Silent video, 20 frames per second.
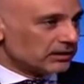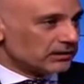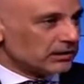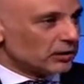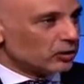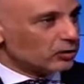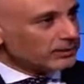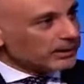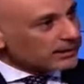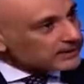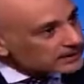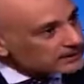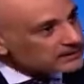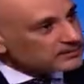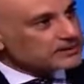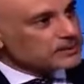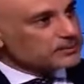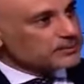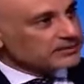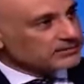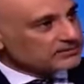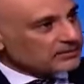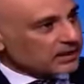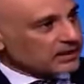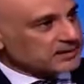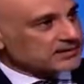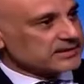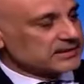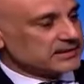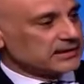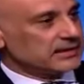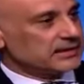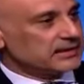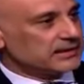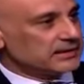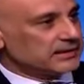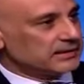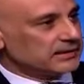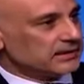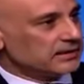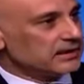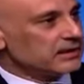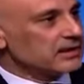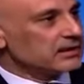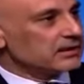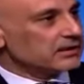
يعني لو ما كنت بنت عاصي الحلاني